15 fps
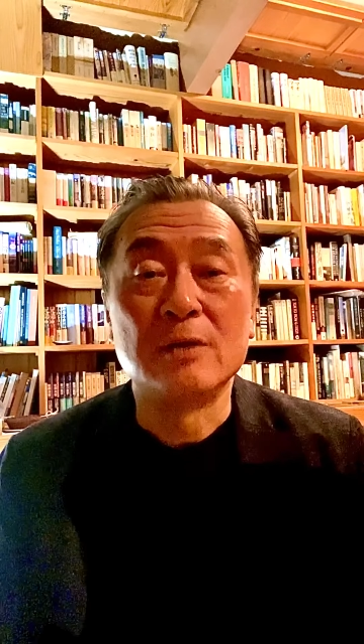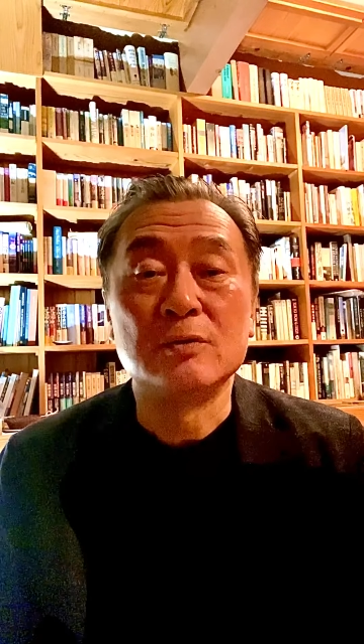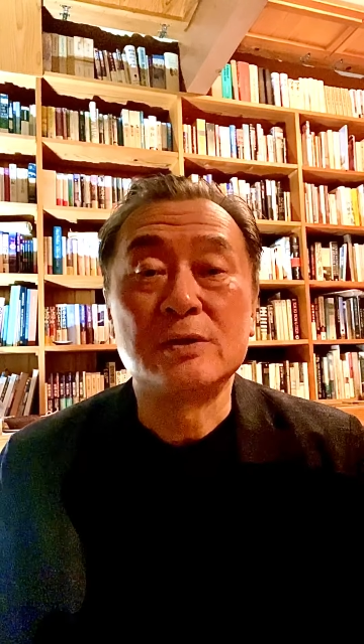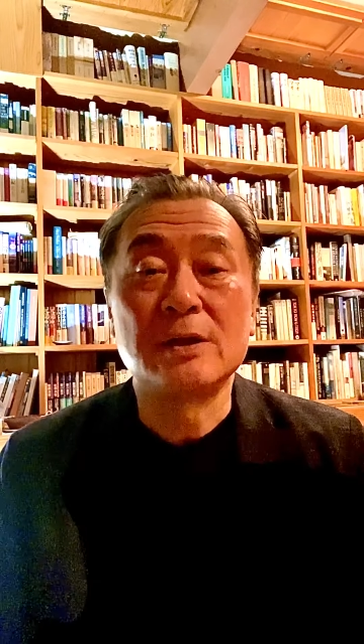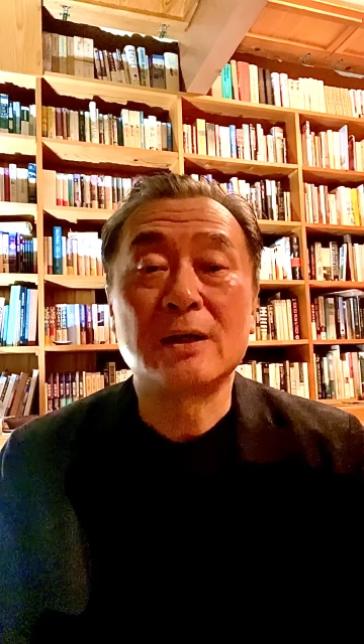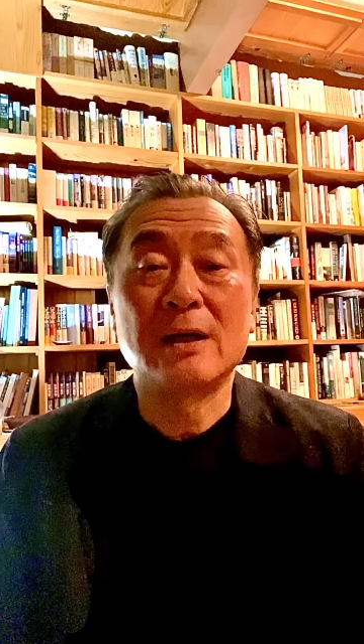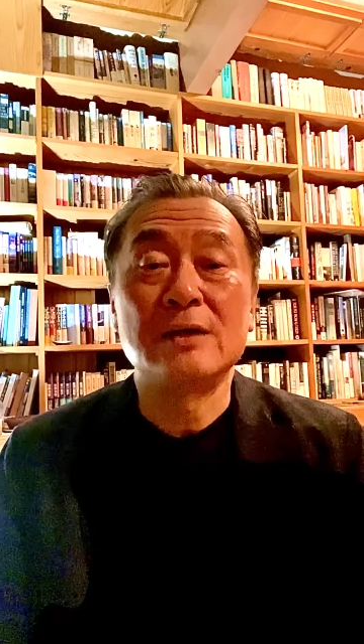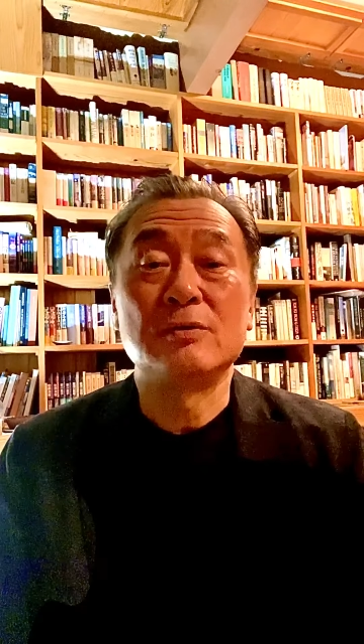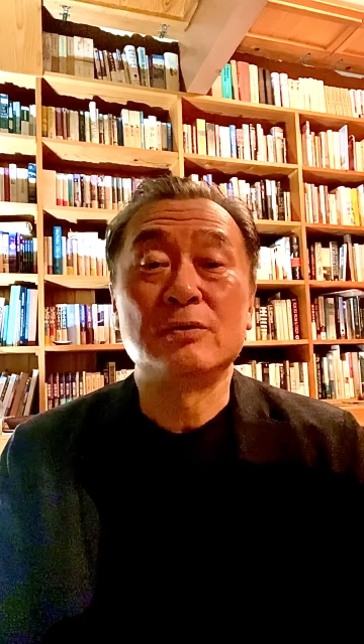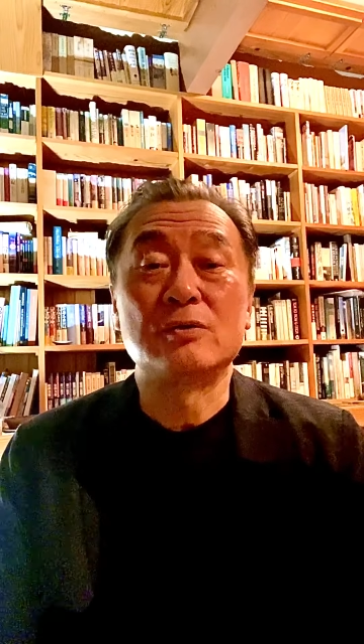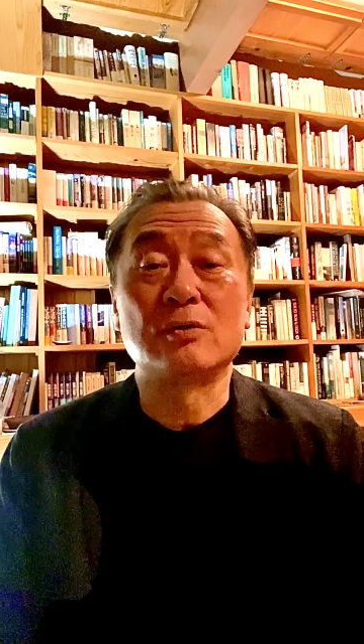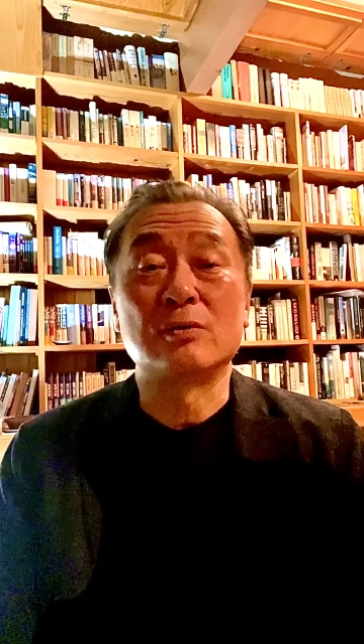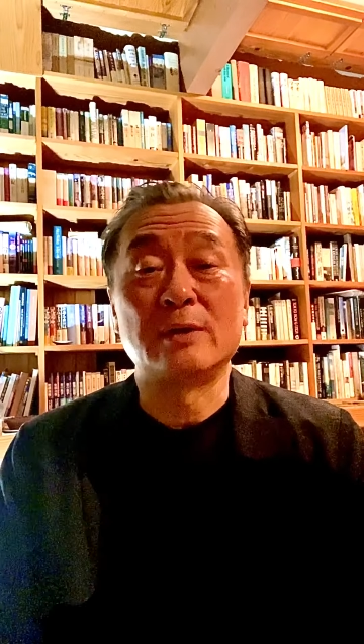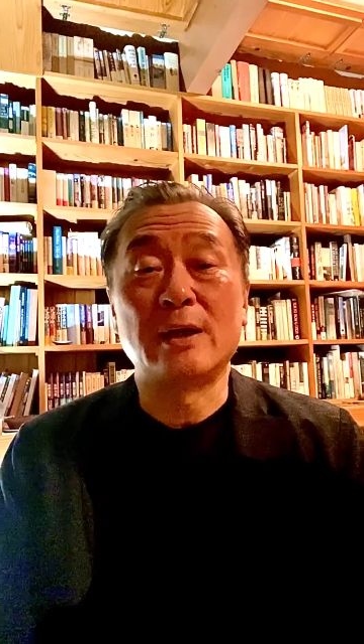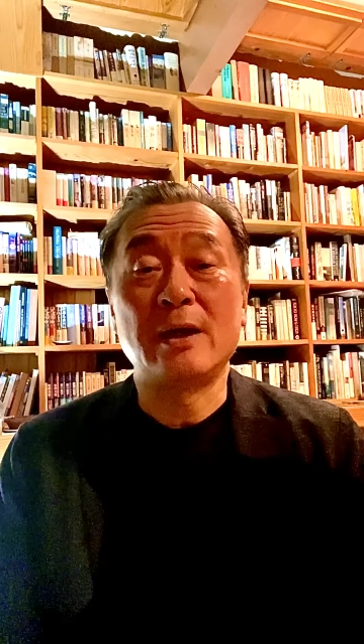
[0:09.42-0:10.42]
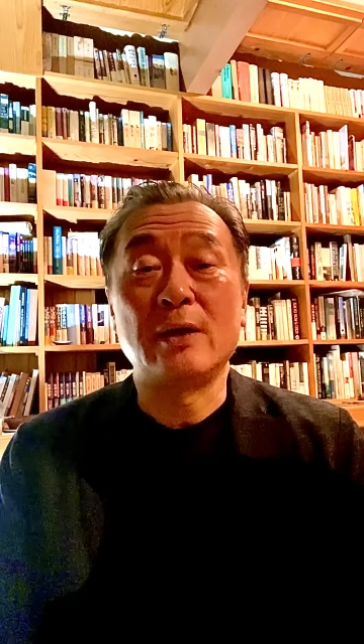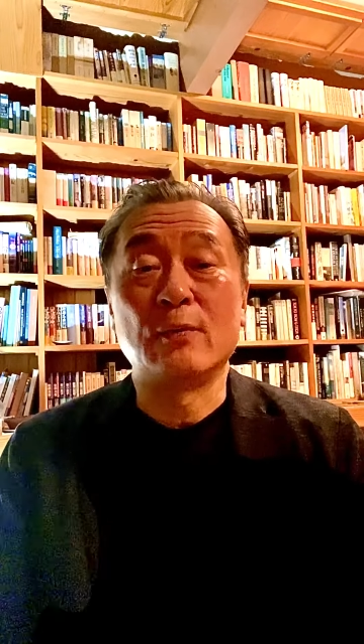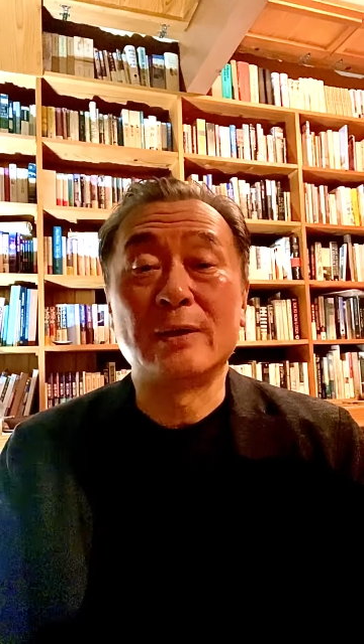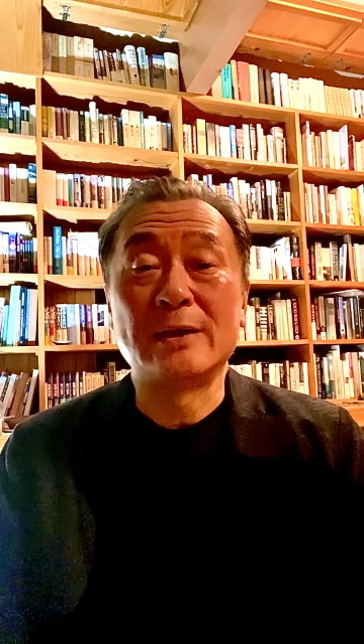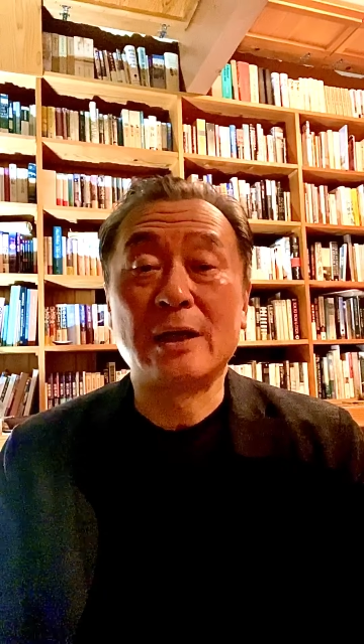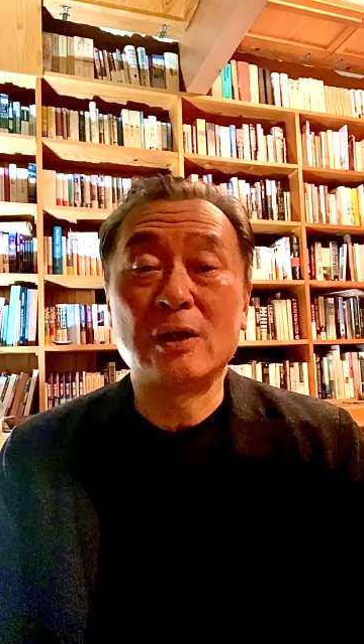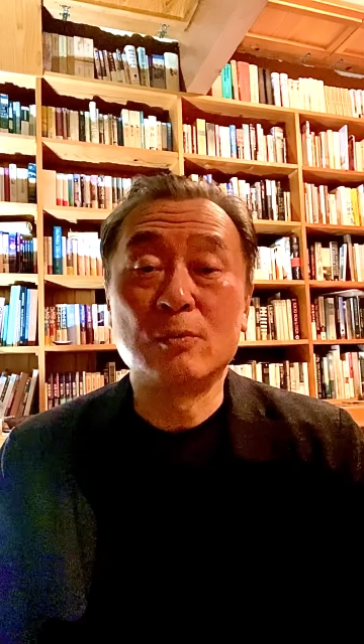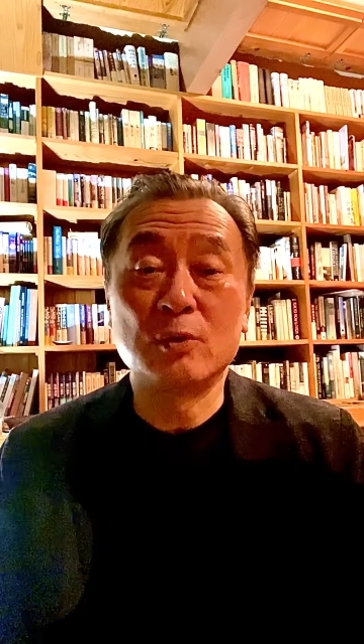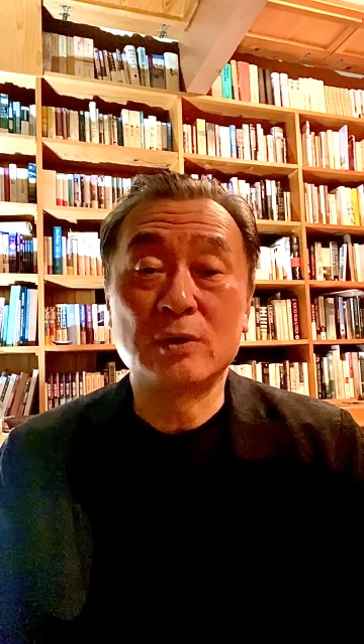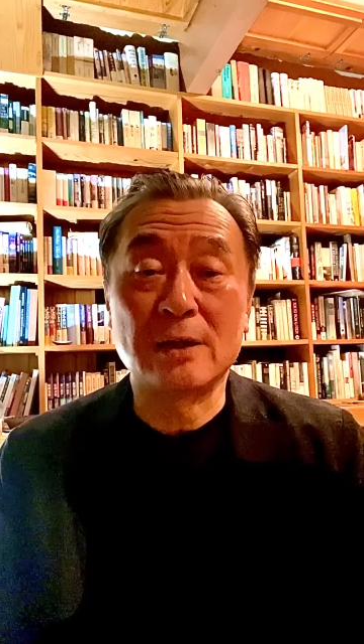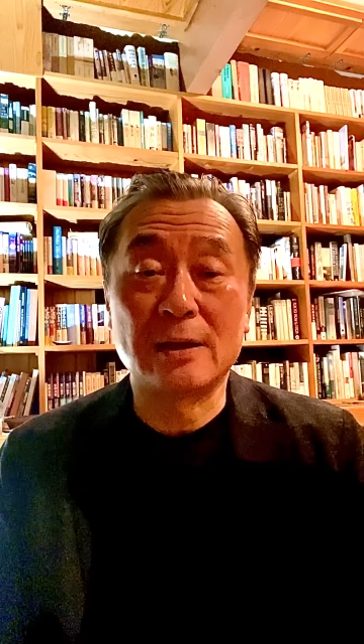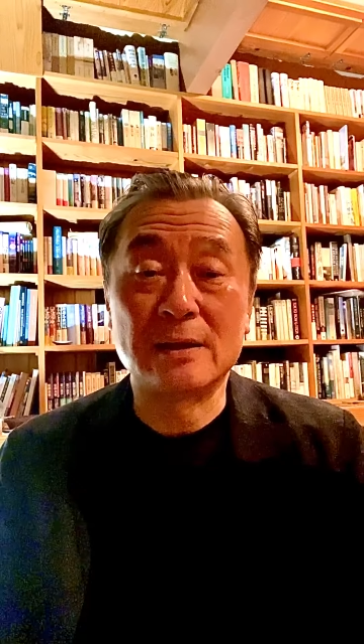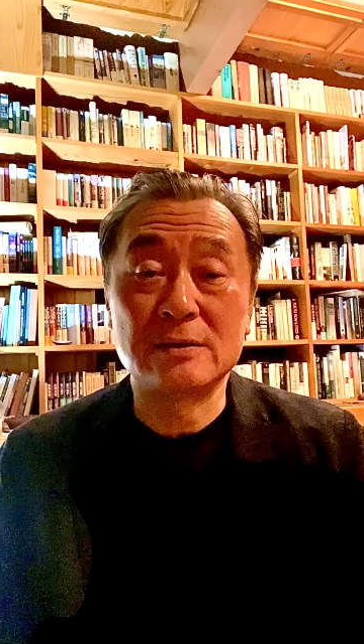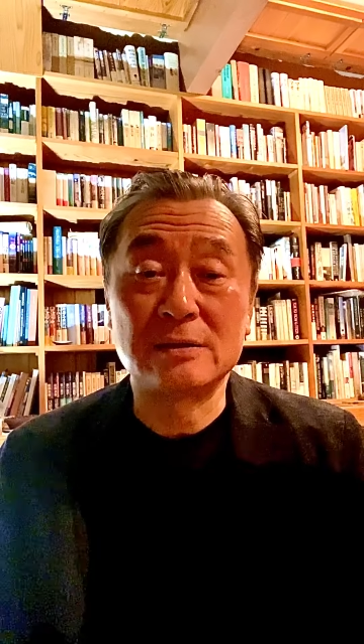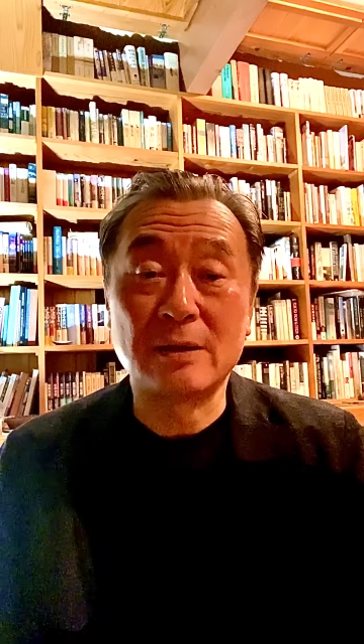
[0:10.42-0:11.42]
世界の人とね、話題を持って
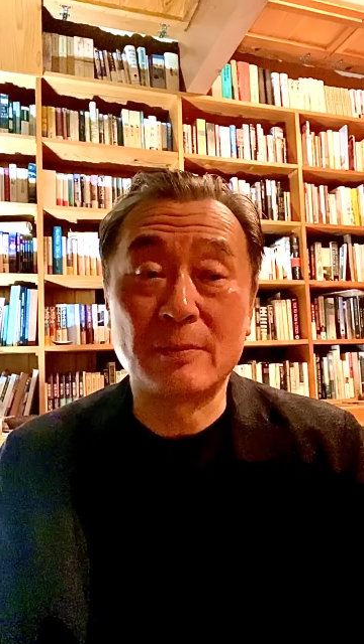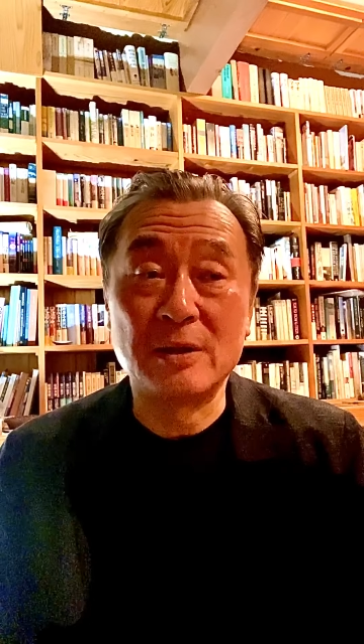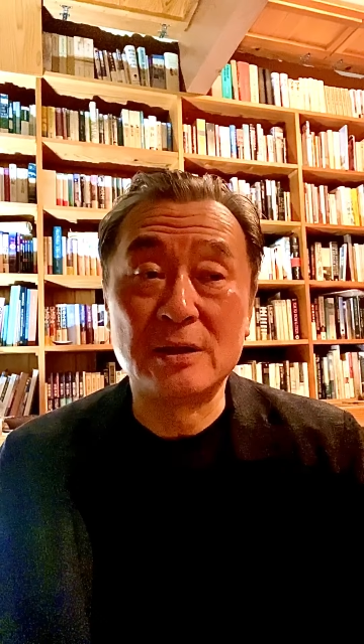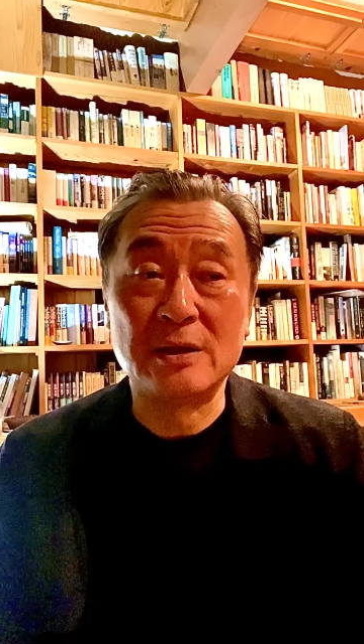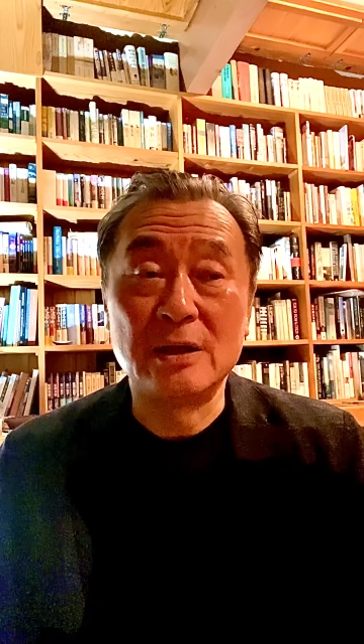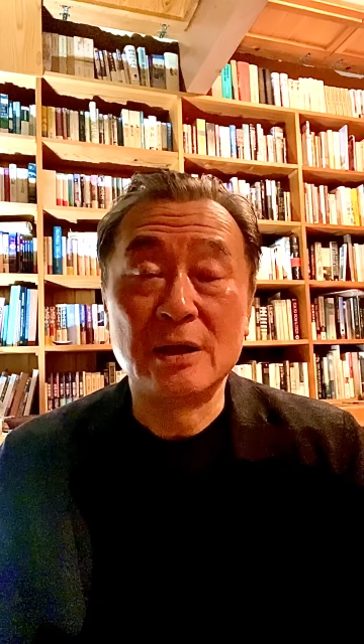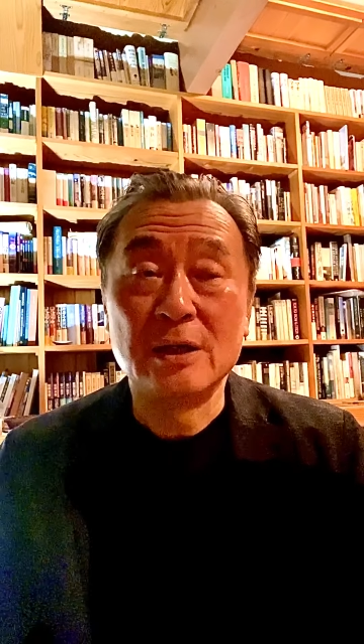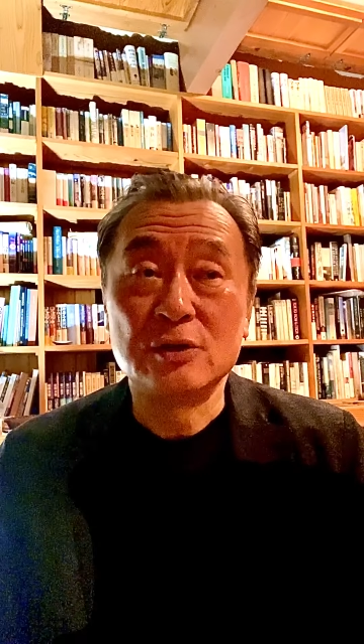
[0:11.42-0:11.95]
話すために